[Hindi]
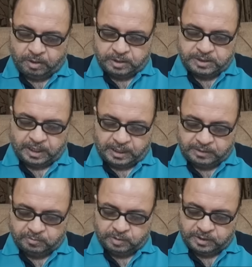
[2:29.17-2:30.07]
और
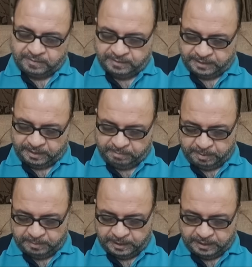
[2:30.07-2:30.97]
साथ वो
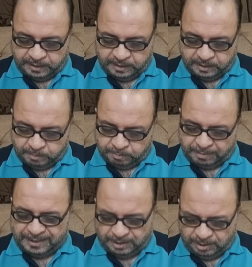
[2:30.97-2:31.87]
दावतनामा भी
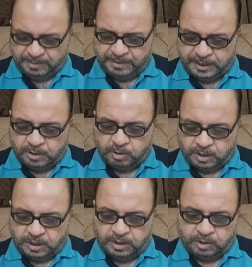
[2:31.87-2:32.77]
बाकियों ने भी की
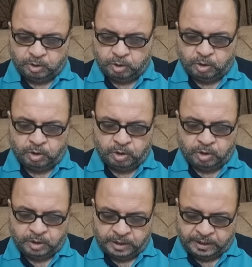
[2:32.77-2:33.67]
होगी तो
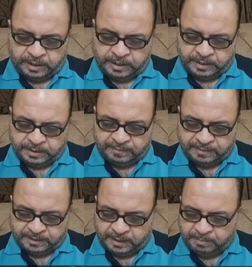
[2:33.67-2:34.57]
ये
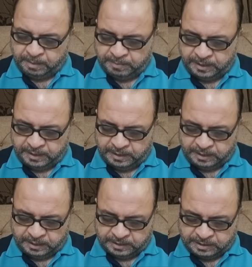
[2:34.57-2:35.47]
दावतनामा भी
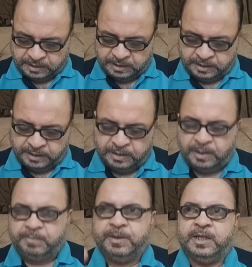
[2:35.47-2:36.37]
एक
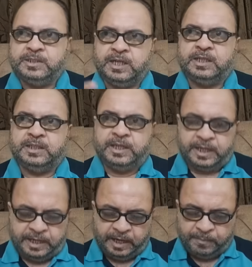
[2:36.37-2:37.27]
अपना साथ
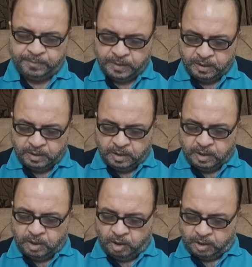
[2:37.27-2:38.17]
लगाया
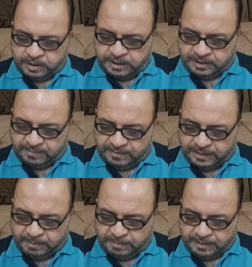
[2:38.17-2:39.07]
और ये
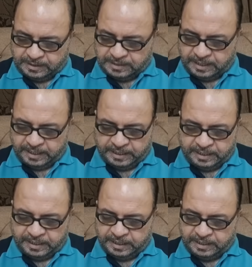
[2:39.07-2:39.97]
दावतनामा किसका है
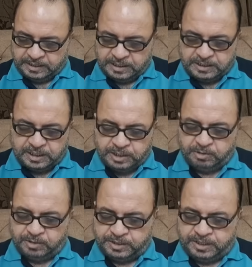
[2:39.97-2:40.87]
ये जीसी
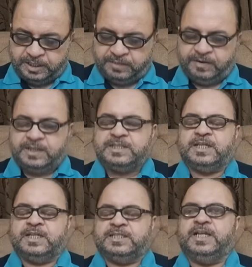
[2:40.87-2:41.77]
यूनिवर्सिटी के वाइस
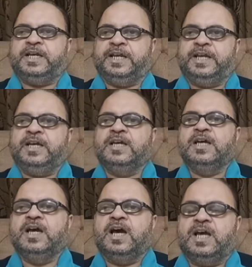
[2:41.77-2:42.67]
चांसलर हैं
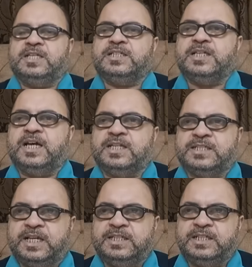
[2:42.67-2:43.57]
असगर
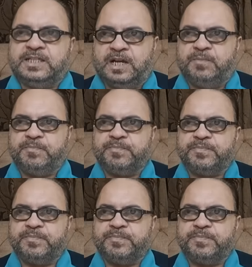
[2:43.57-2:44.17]
जैदी साहब